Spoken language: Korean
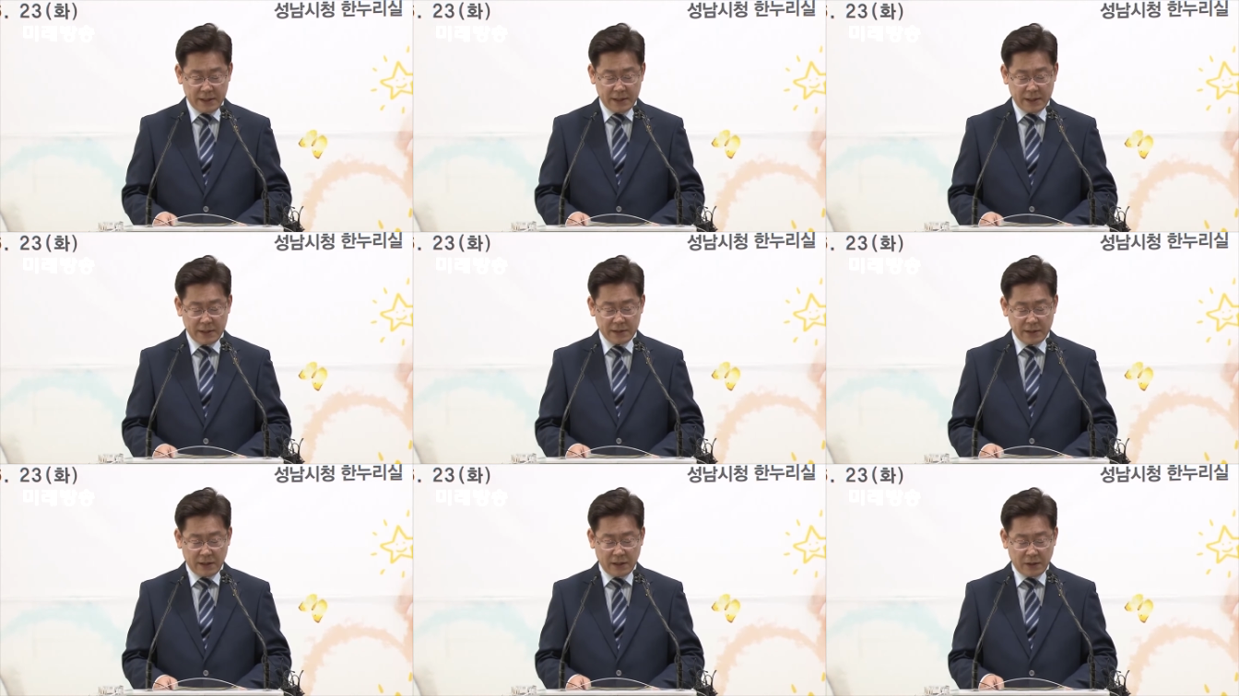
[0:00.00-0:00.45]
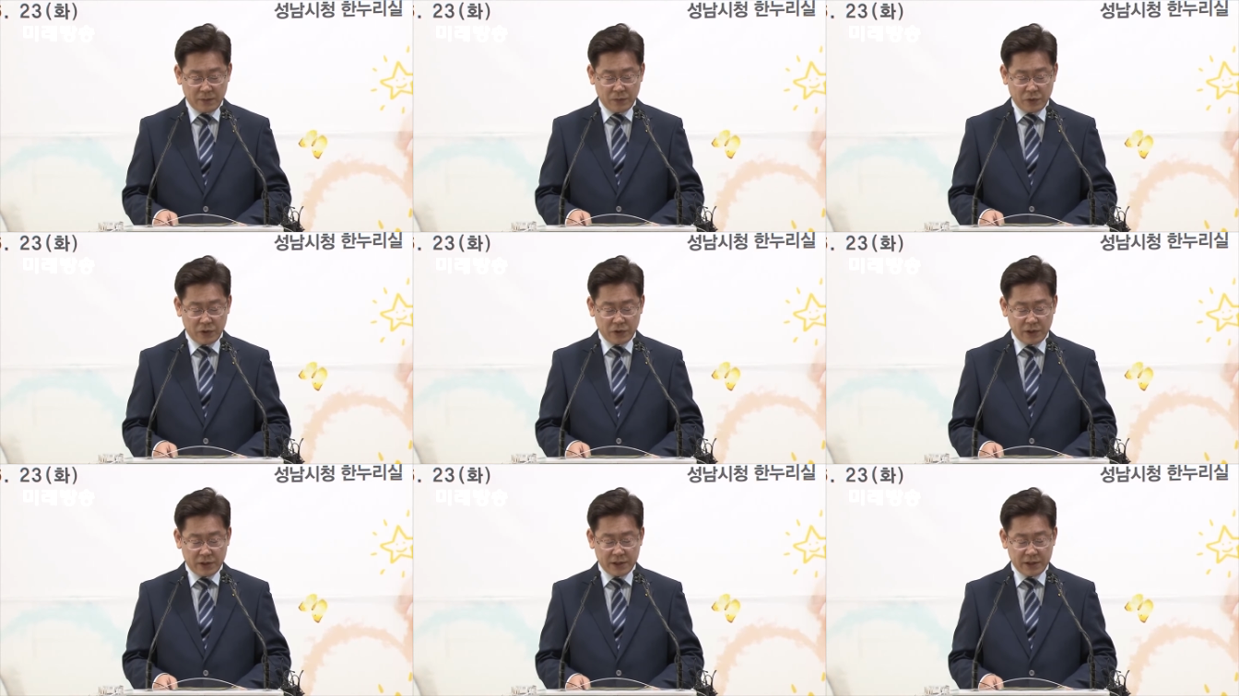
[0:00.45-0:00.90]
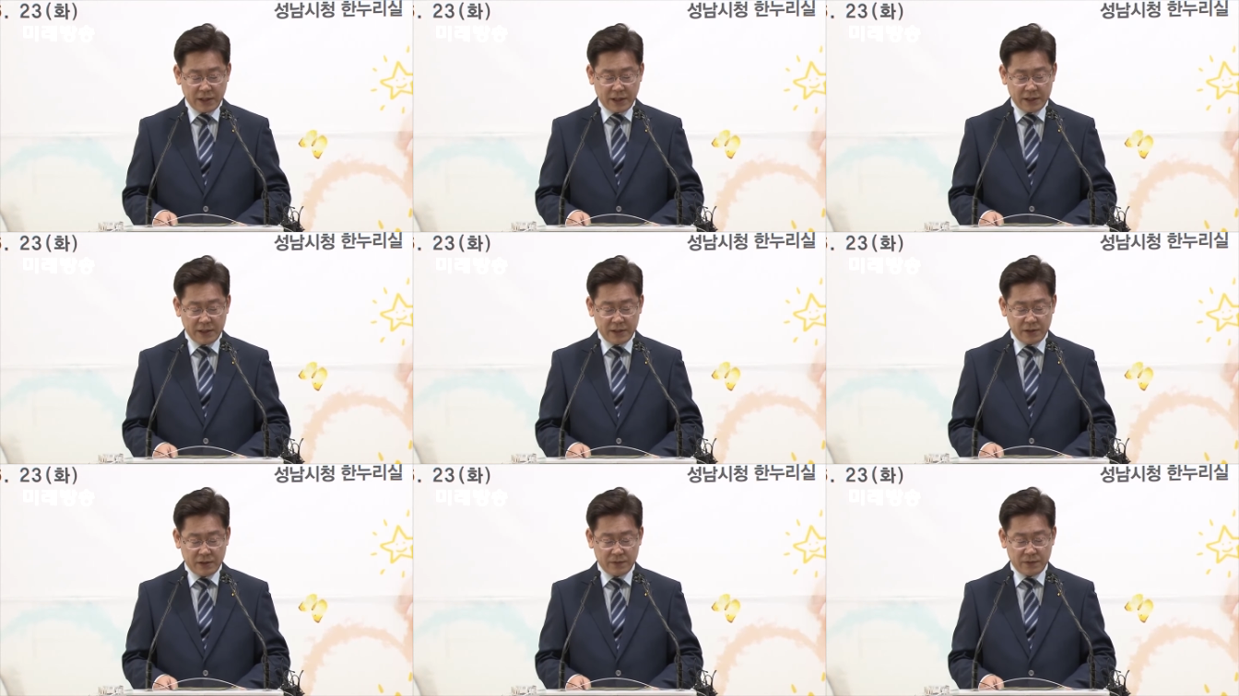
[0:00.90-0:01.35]
예산 확보 등을
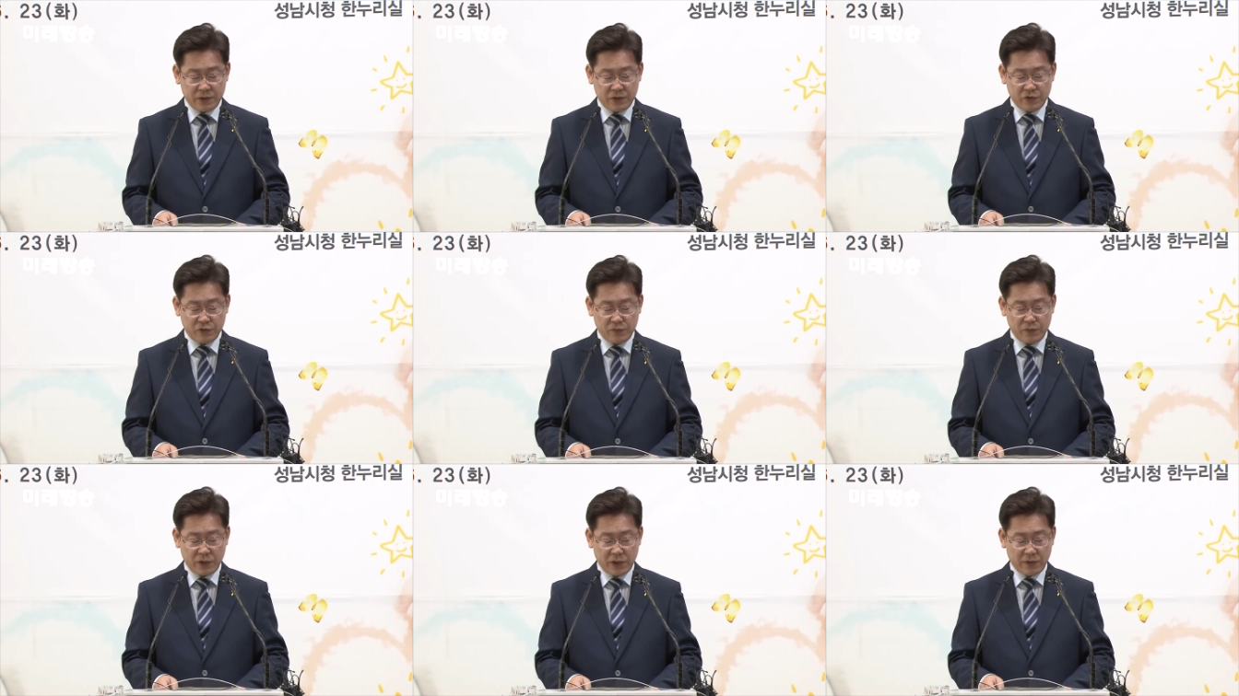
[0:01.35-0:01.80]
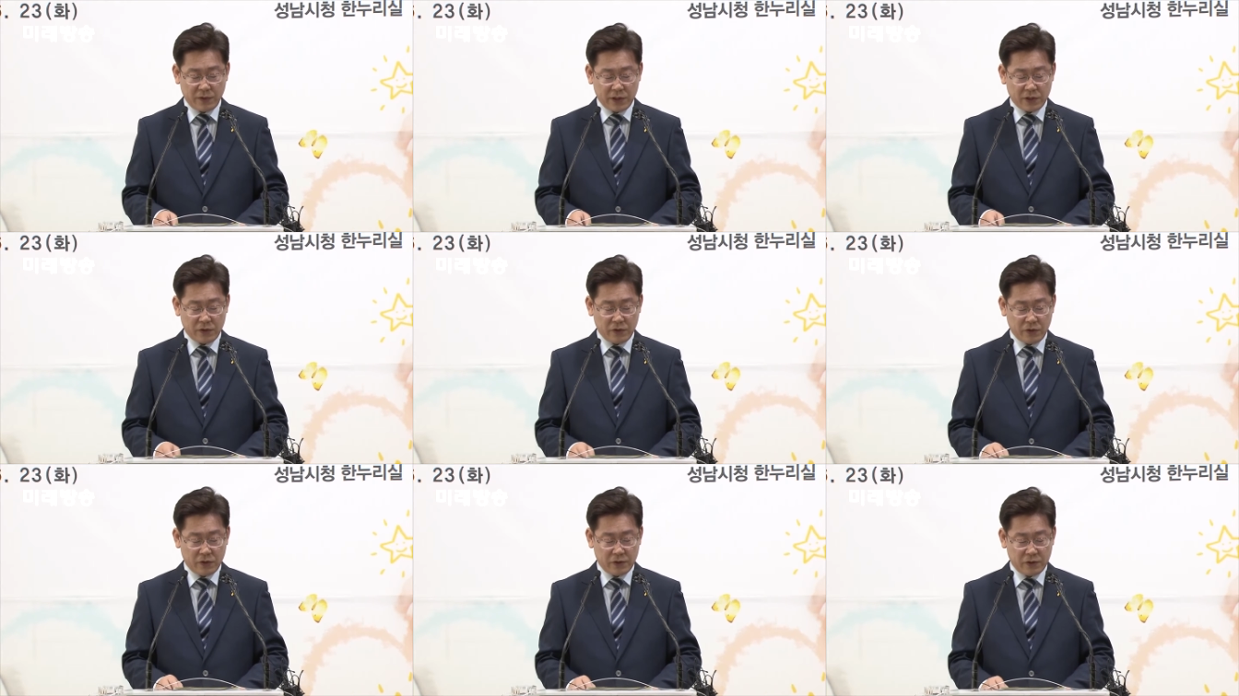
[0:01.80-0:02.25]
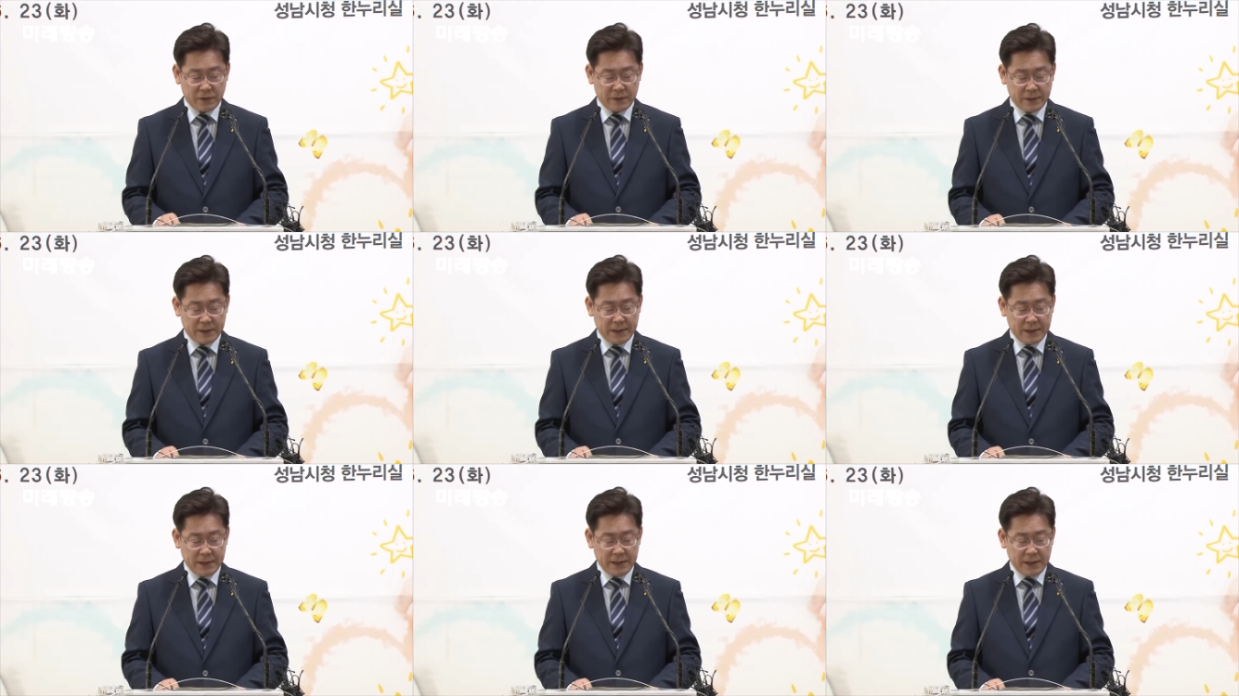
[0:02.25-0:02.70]
차질 없이 준비해왔고
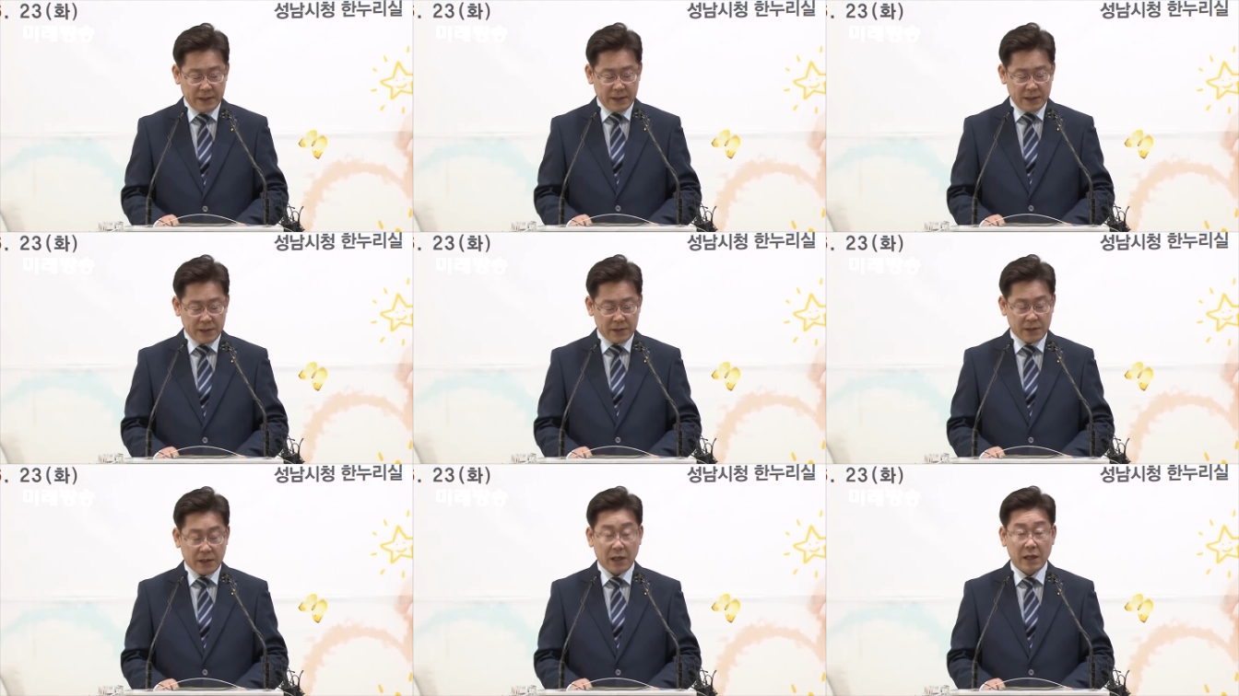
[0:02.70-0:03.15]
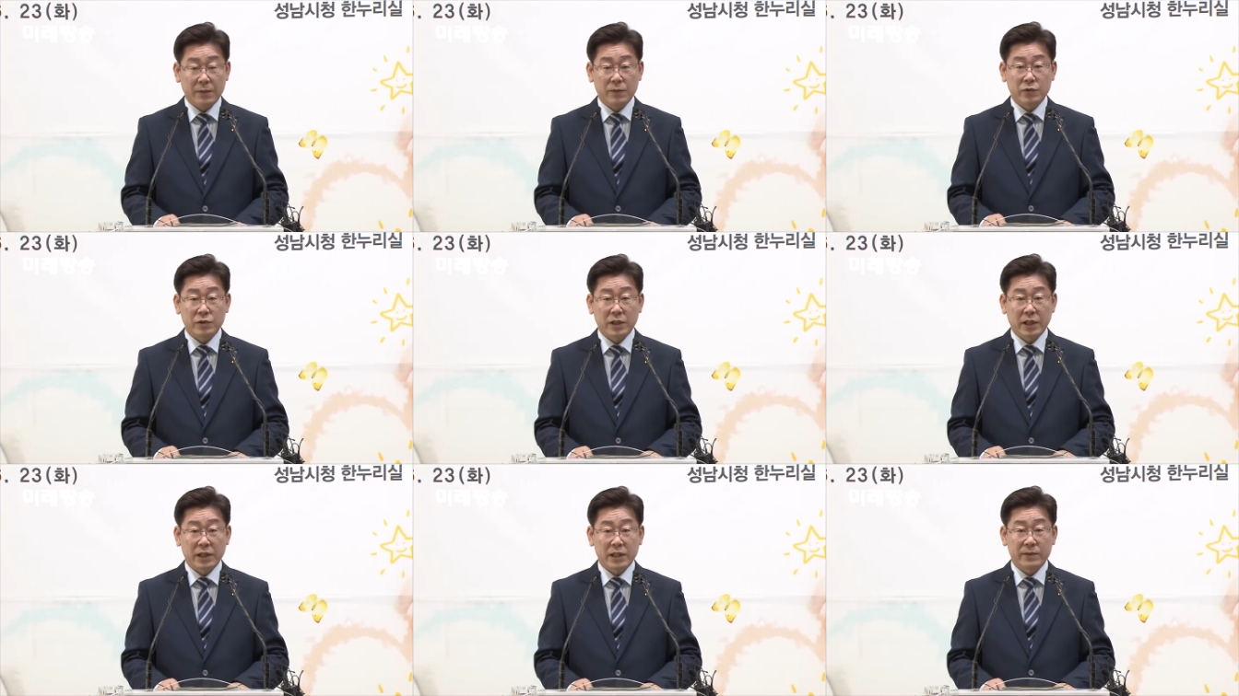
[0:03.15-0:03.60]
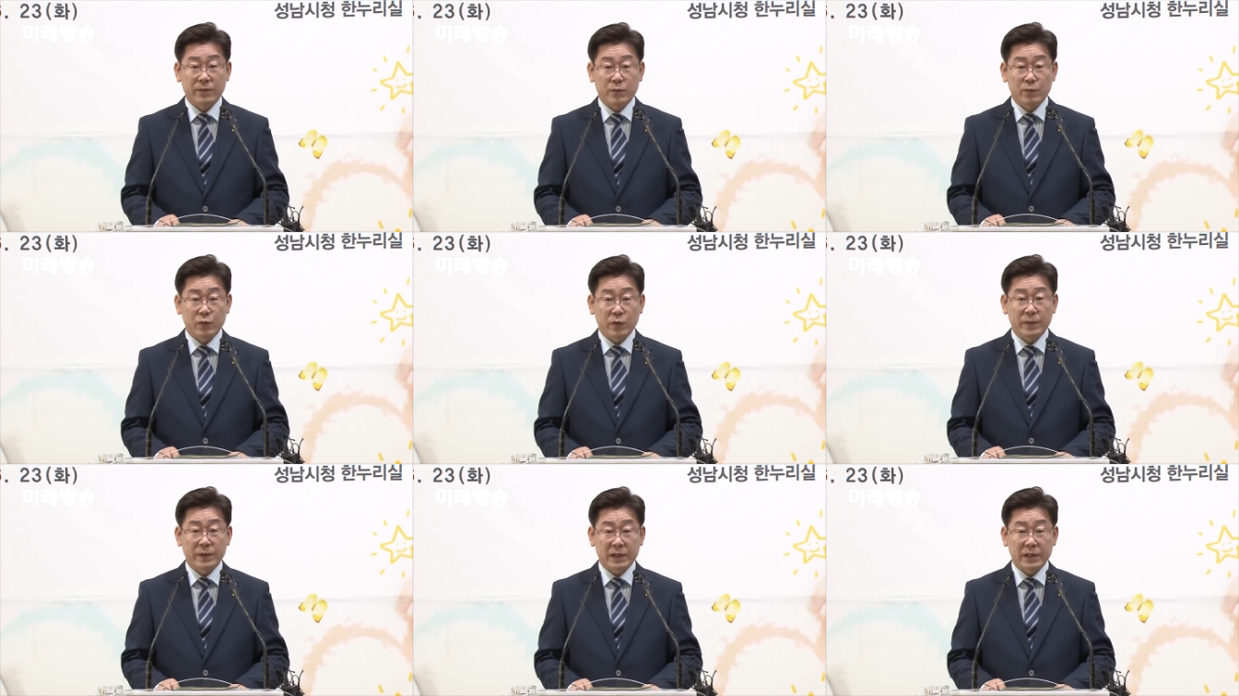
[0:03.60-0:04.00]
사회보장기본법에